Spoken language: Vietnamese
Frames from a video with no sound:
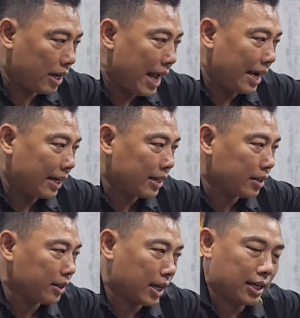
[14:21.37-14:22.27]
đang cái
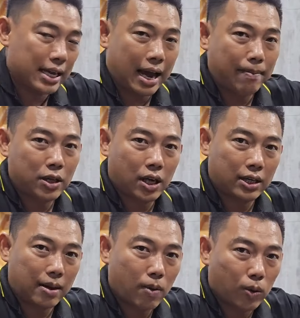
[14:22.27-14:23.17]
chương trình giảm cho anh
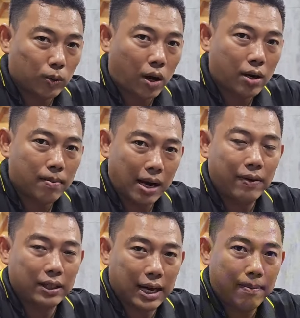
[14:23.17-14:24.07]
chị một tuần 7
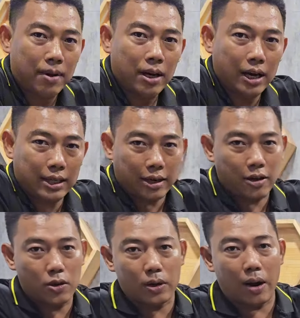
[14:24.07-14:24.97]
phần trăm anh chị
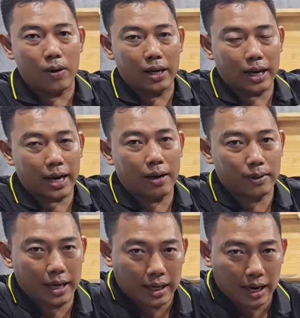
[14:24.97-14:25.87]
có nhu cầu liên hệ
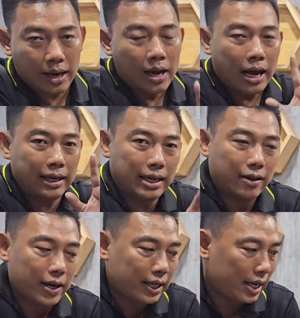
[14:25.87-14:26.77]
Hồng Nhiên ha anh chị
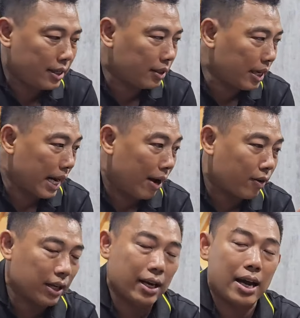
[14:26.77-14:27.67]
có ý kiến như thế nào
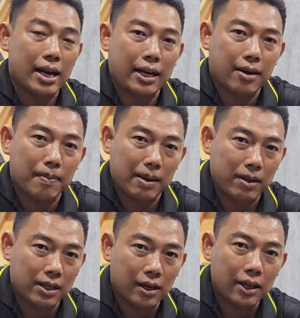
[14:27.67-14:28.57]
có thể để lại comment
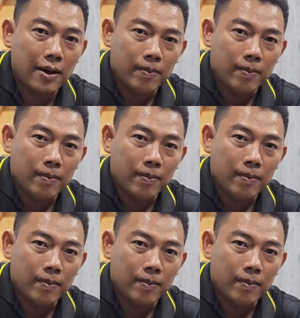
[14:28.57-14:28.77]
bên dưới